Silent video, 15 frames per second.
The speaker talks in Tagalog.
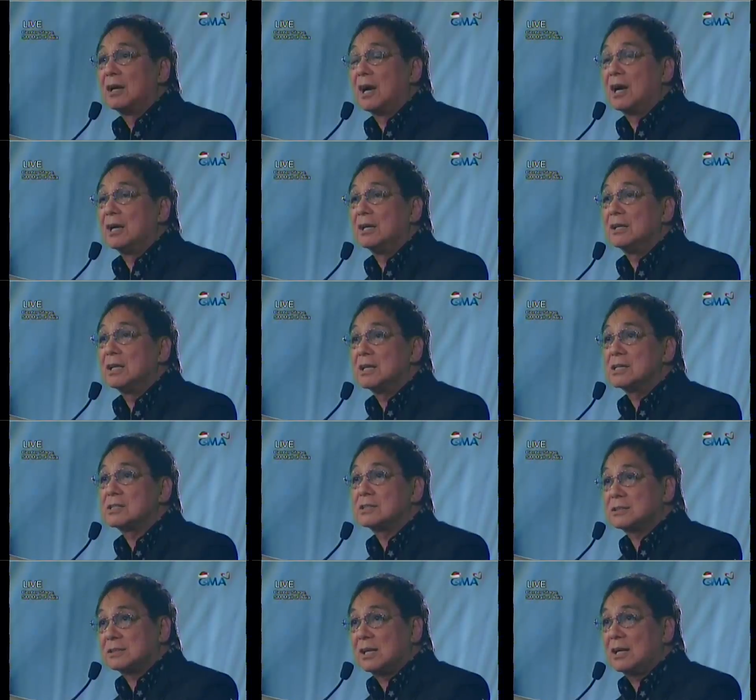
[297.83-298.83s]

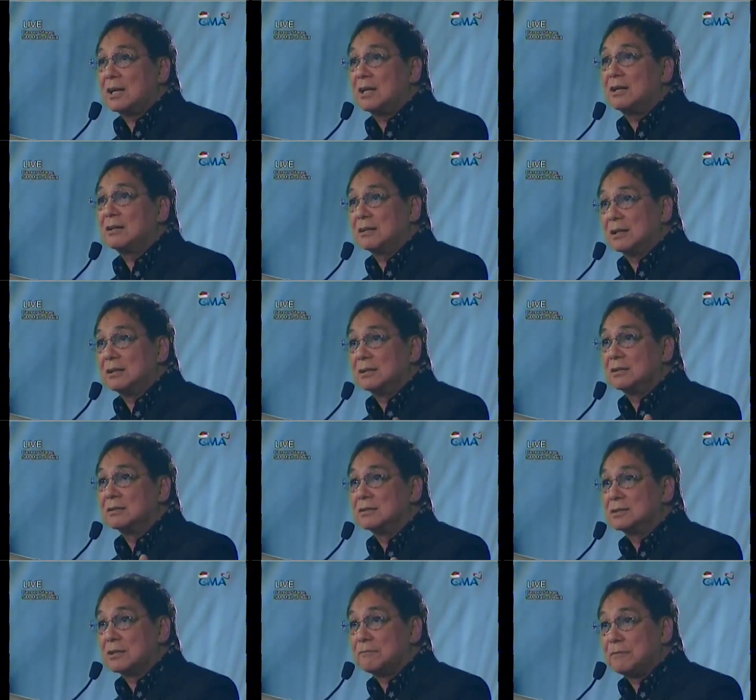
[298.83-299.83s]
Honest ka
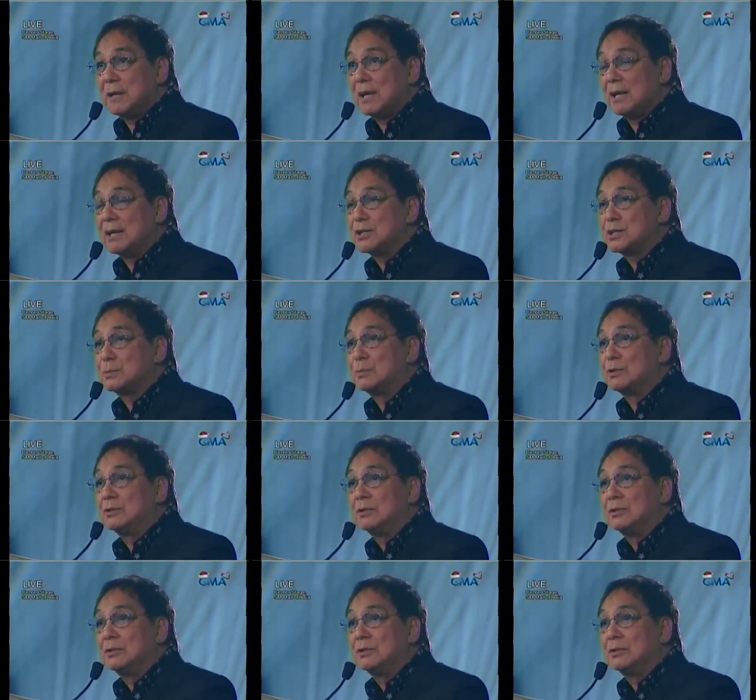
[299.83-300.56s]
yung sa feelings mo.